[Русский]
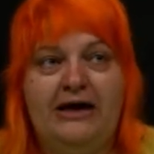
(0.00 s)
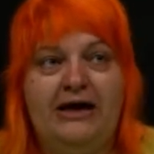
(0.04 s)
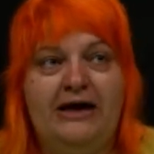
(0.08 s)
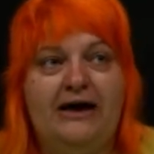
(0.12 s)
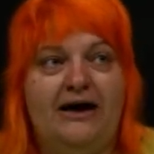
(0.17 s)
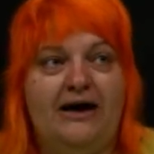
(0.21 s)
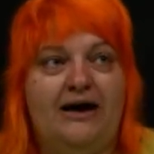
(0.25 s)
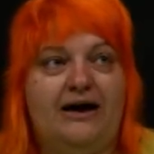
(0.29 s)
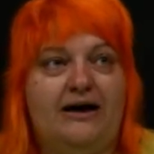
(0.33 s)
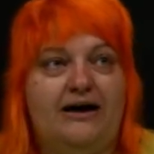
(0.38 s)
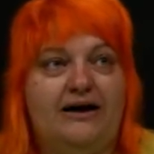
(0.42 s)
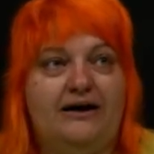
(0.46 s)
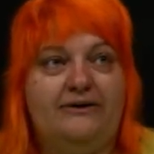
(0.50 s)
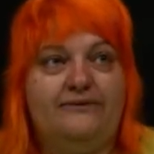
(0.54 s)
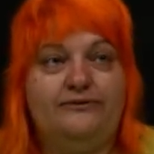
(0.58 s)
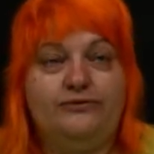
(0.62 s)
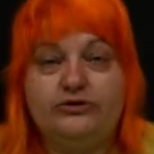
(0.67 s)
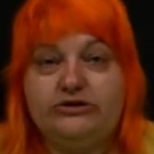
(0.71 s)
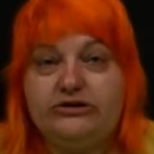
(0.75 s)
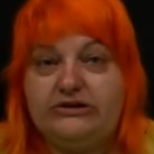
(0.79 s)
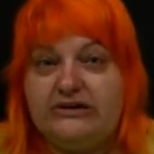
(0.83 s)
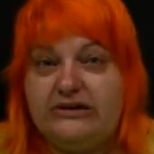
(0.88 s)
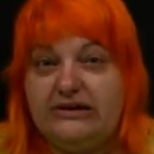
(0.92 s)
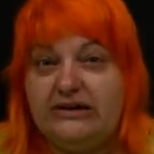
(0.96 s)
А, вот
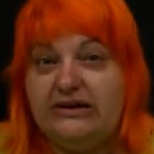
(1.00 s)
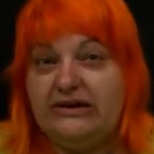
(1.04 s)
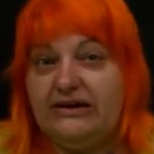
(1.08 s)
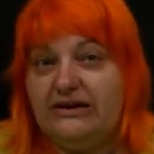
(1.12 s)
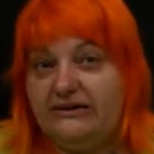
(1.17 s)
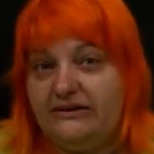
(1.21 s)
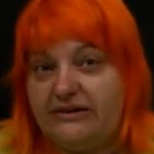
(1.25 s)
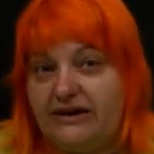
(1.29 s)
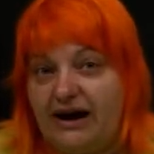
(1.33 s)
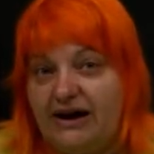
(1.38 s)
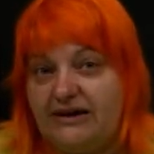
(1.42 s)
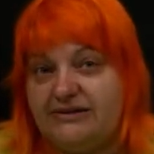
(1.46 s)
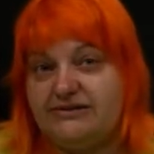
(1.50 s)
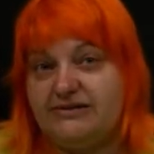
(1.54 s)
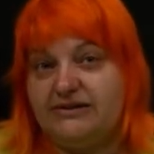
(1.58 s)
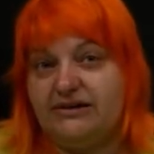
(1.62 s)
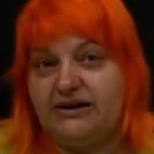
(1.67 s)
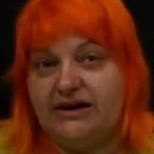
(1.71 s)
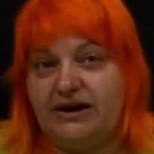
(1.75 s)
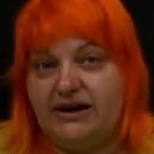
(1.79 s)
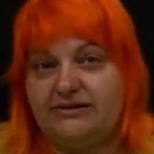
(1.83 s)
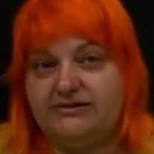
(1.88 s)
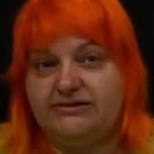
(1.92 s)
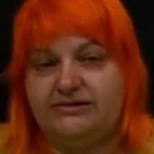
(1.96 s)

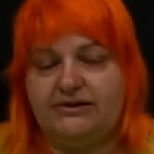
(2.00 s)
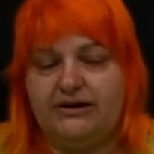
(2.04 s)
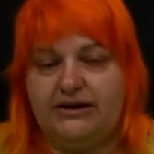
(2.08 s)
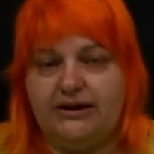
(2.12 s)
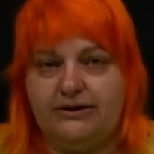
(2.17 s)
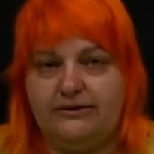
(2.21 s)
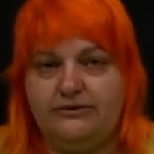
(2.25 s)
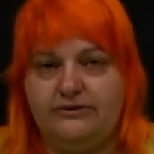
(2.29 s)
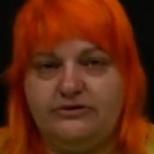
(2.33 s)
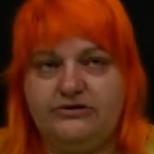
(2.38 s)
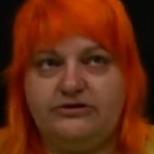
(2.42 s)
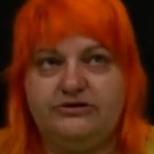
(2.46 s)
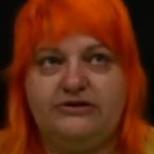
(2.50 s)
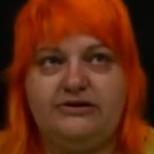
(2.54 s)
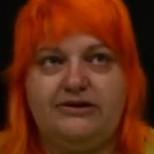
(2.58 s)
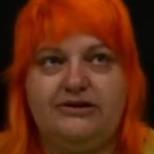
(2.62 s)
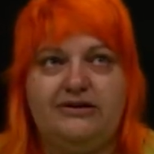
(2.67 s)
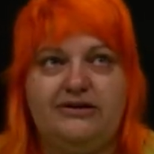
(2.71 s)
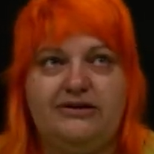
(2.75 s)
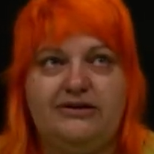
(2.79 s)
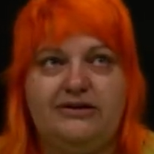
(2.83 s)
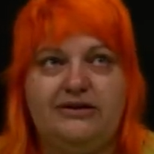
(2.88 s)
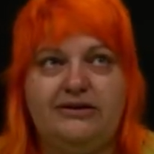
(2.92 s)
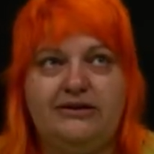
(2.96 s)
разные-разные люди,
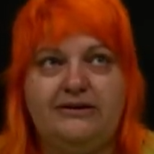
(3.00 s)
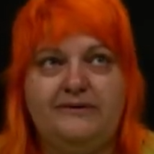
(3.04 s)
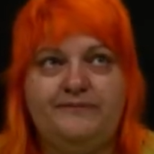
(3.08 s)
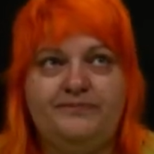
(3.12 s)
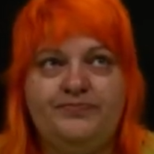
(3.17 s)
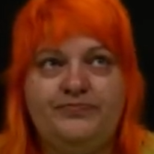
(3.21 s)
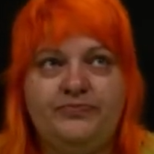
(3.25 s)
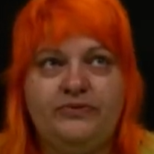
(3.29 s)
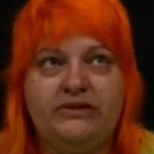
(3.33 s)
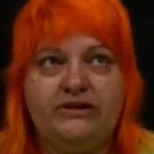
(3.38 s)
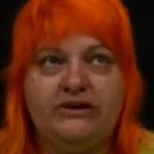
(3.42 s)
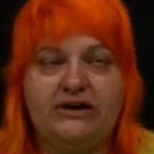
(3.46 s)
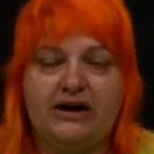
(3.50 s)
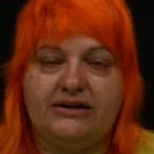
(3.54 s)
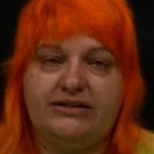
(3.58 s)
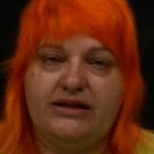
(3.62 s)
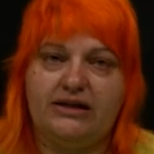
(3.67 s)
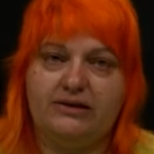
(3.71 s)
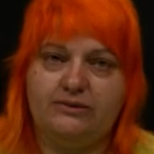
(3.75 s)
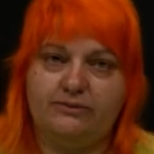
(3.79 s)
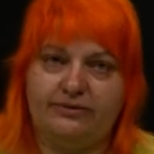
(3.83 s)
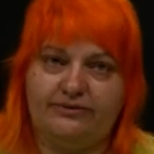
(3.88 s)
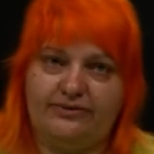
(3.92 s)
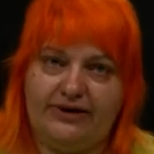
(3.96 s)
и никогда не
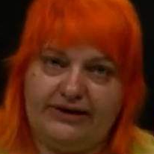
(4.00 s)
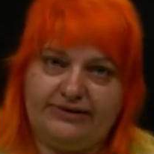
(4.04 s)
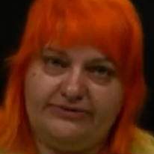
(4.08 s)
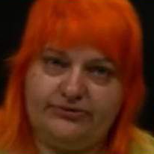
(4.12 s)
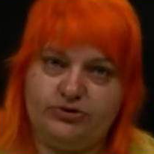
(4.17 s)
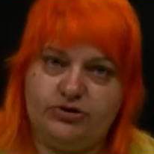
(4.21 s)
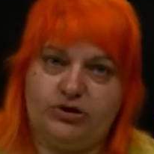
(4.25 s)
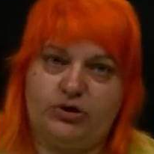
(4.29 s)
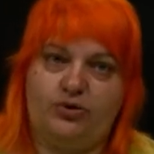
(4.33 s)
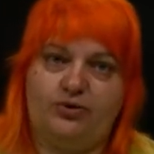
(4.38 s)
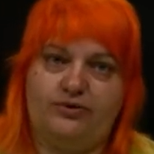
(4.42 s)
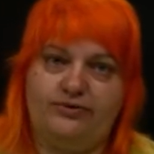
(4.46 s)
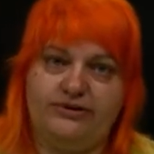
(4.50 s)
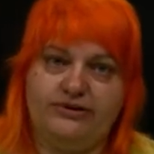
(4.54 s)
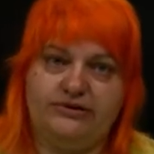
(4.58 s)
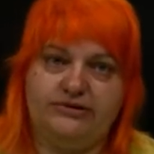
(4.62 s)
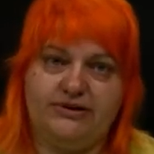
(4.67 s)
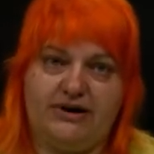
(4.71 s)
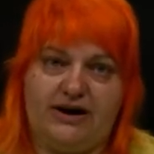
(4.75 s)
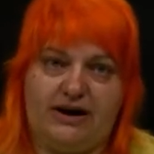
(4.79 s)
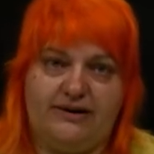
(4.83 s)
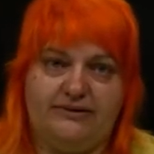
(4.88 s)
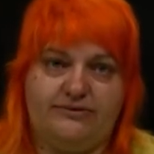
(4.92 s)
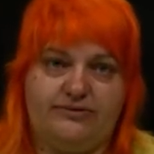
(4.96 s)
бывает вот такого
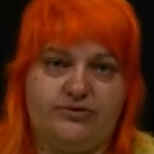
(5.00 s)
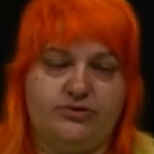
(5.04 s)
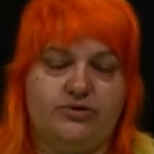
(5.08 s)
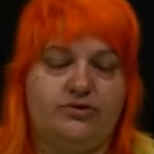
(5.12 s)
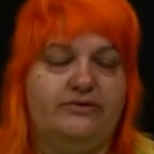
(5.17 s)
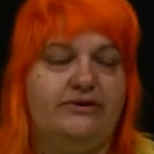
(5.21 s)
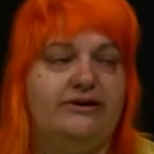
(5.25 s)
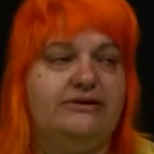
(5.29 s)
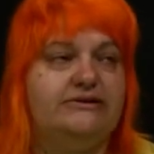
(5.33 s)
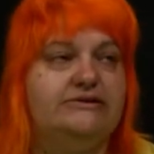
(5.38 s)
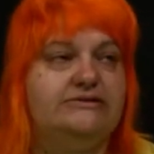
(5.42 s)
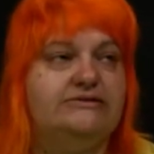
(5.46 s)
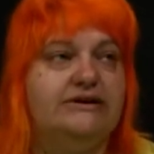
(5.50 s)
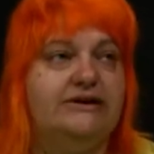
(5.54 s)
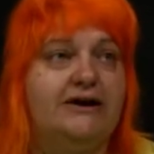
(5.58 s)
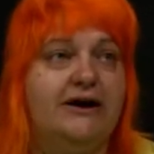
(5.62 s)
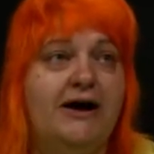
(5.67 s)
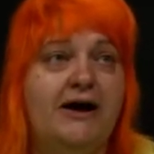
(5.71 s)
идеального руководителя.